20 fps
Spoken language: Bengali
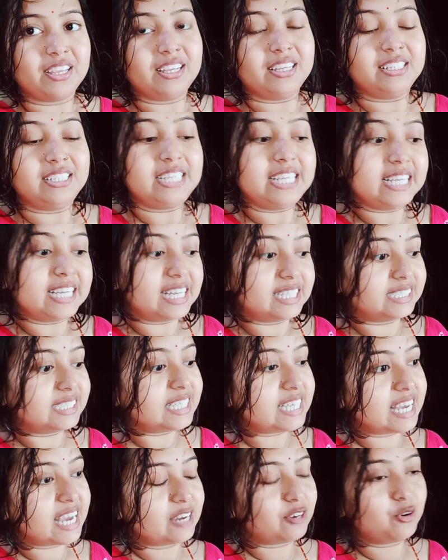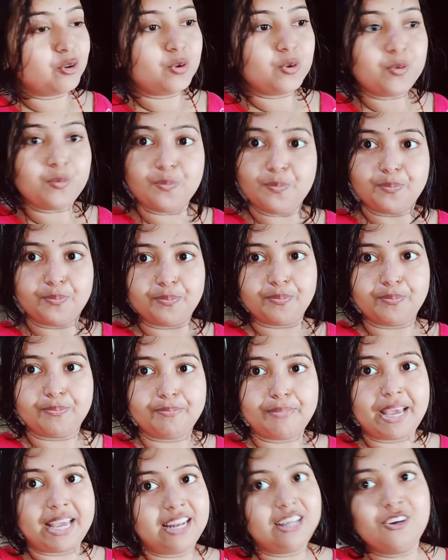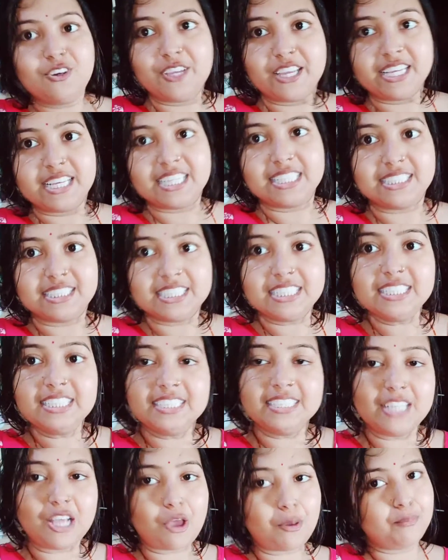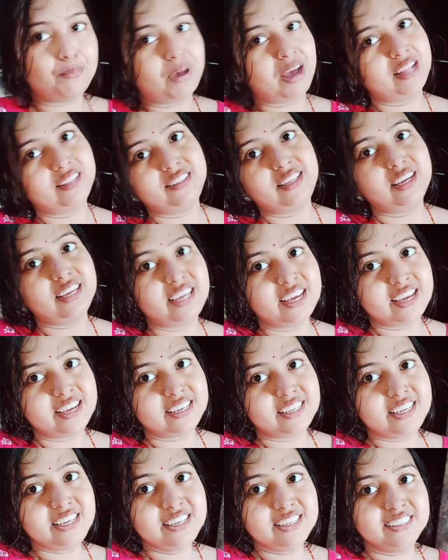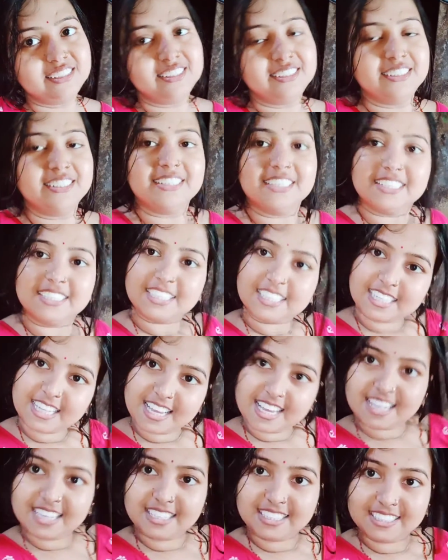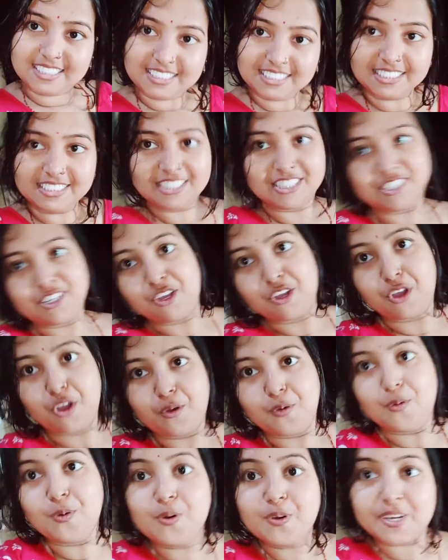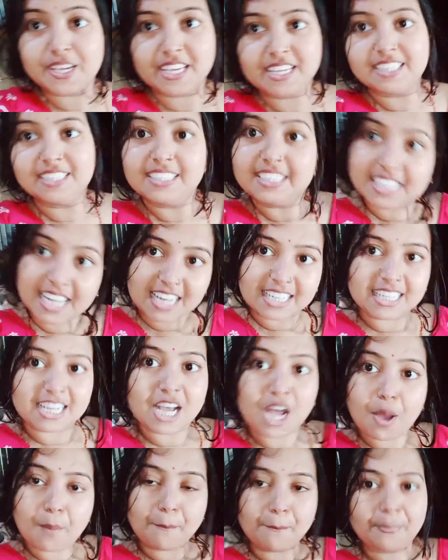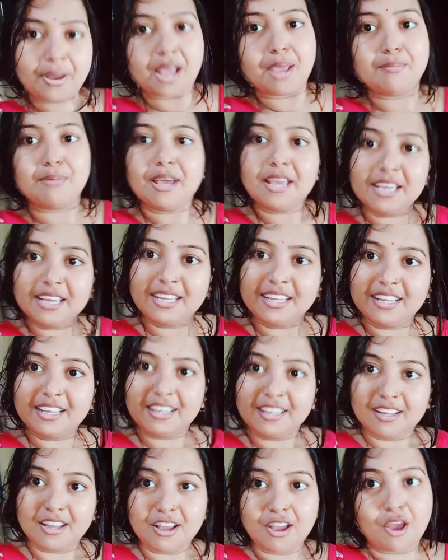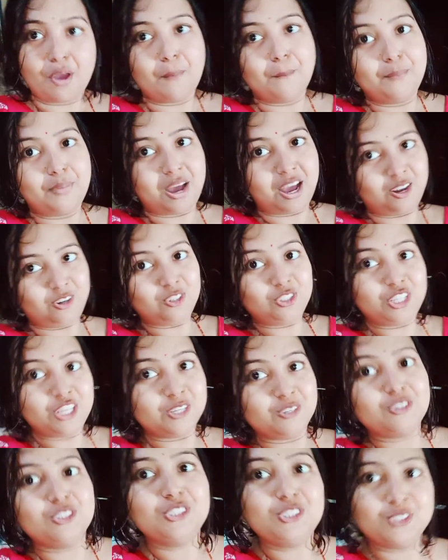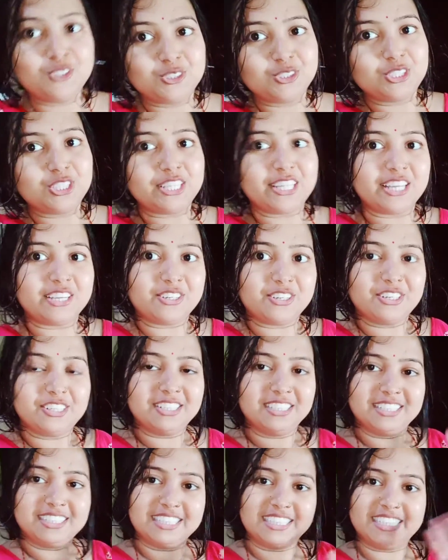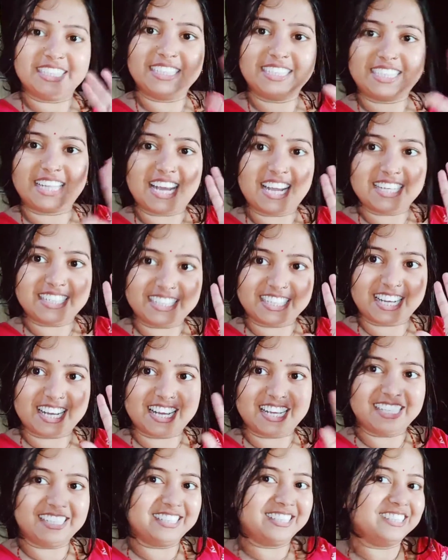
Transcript: ঠিক আছে এখন বেলা হয়ে গেছে ভাতটা খেয়ে নিই হ্যাঁ ওকে টাটা বাই বাই ভালো থেকো সুস্থ থেকো টাটা